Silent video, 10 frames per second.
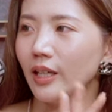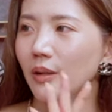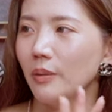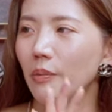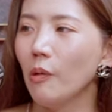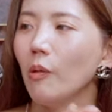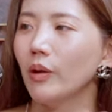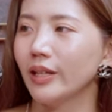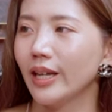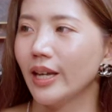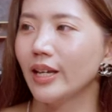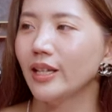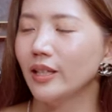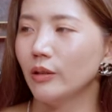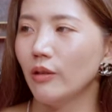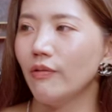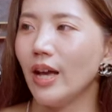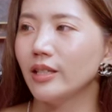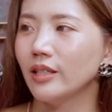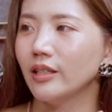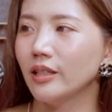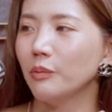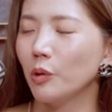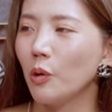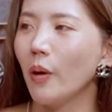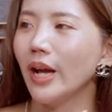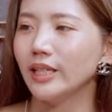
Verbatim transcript: 那个破裂对发生的那么快。